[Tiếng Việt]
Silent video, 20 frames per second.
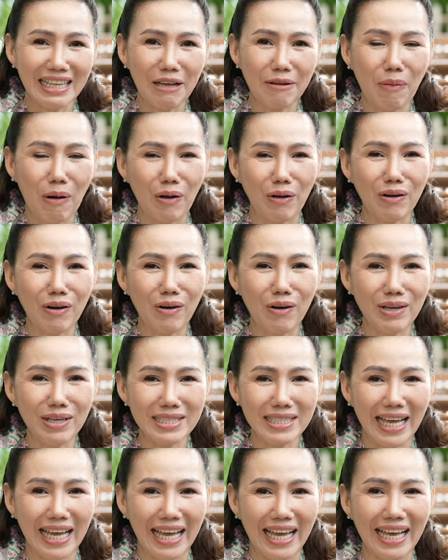thì mọi
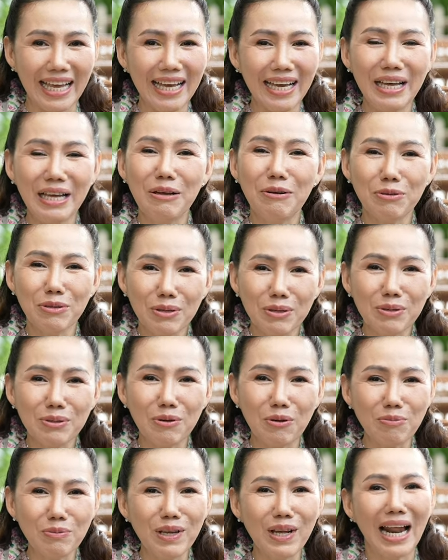người sẽ yêu
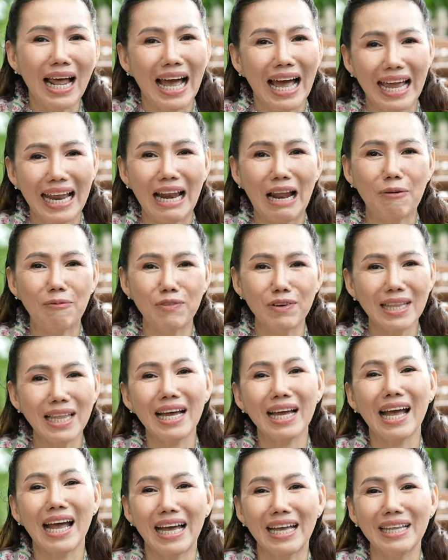thương cũng như là hài lòng với
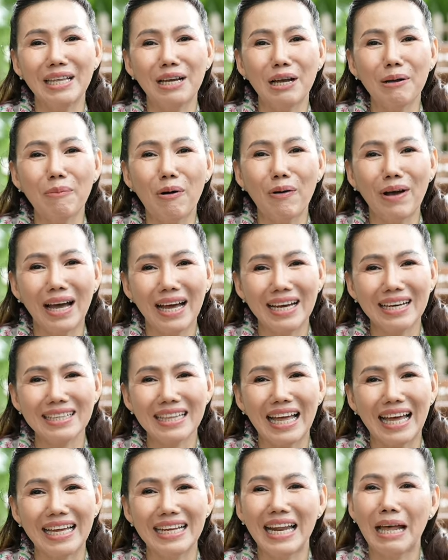tất cả những cái món ăn
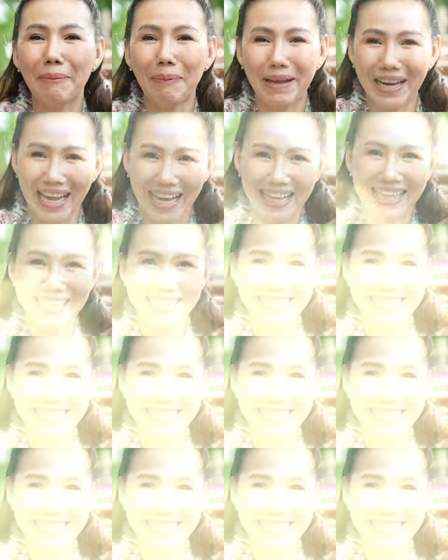tại Day by Day.